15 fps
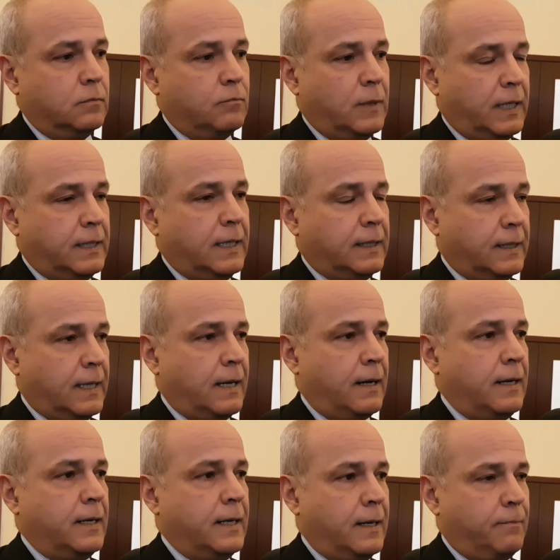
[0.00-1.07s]
ma di
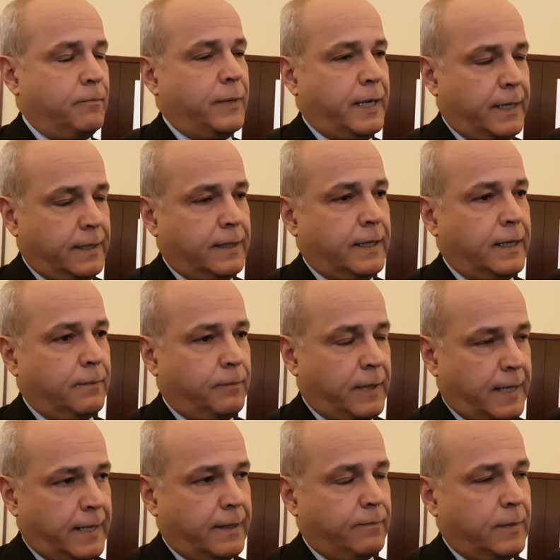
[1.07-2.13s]
andarli a prendere a
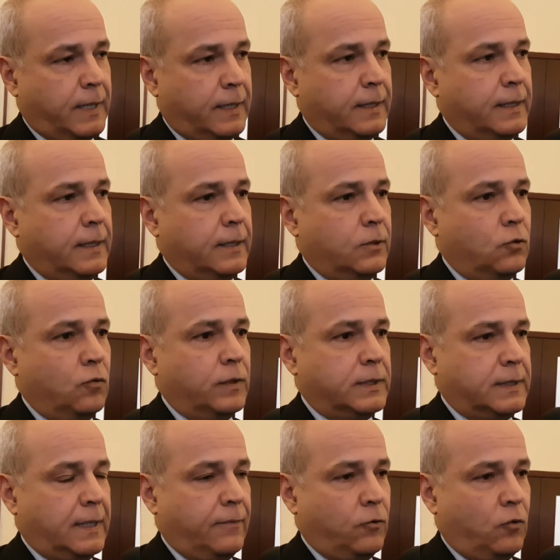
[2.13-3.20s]
Parma dove
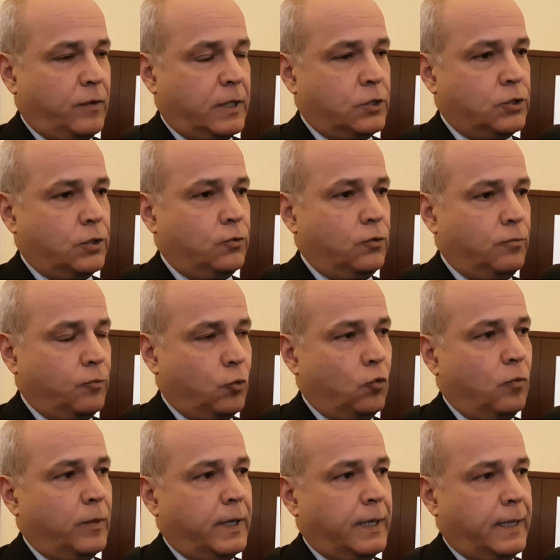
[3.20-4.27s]
stavano viaggiando in
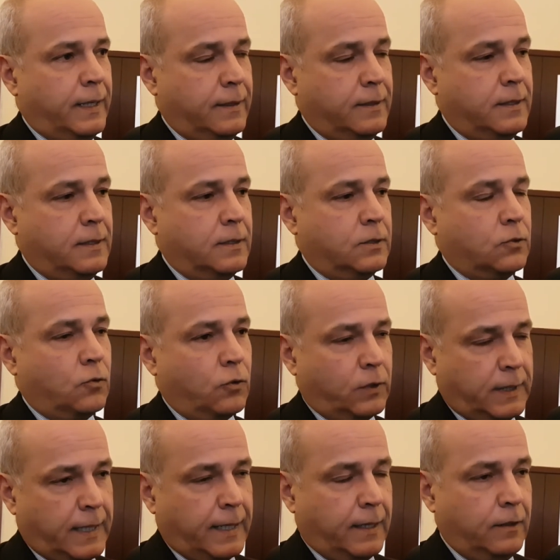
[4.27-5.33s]
pullman e di
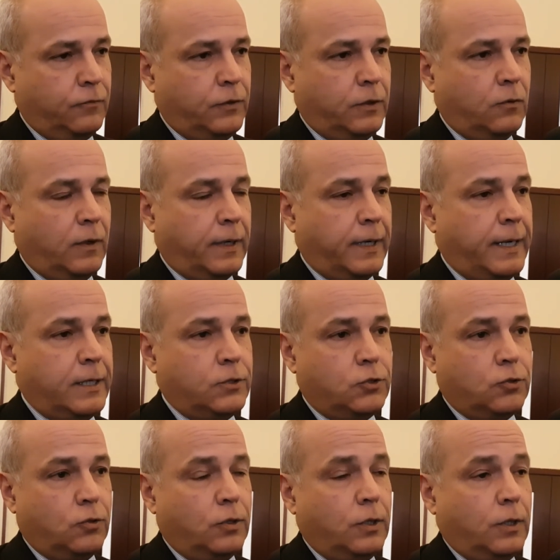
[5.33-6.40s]
scortarli fino a
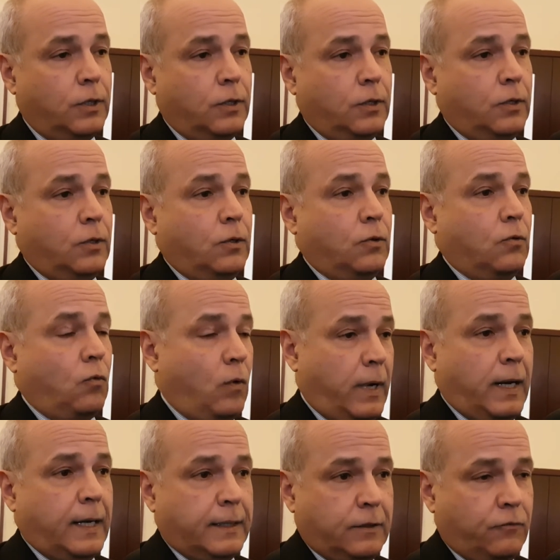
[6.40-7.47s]
Reggio,
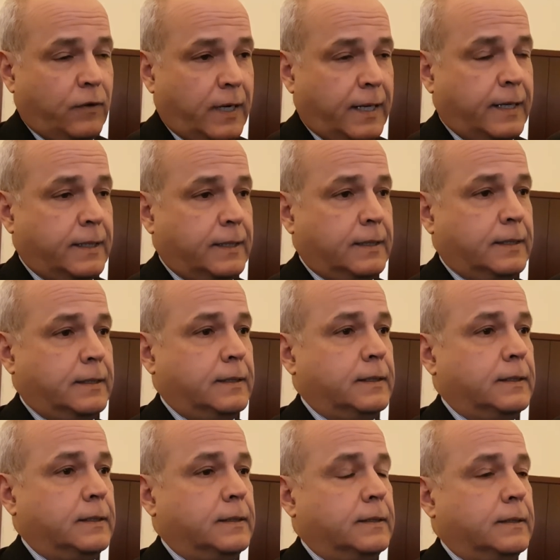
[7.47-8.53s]
quella di far
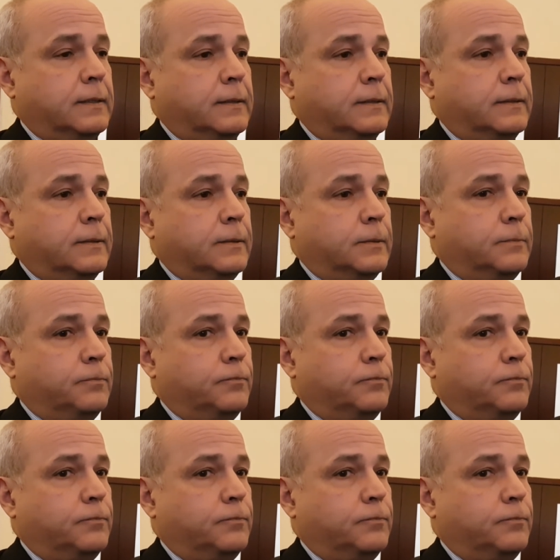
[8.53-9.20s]
eh,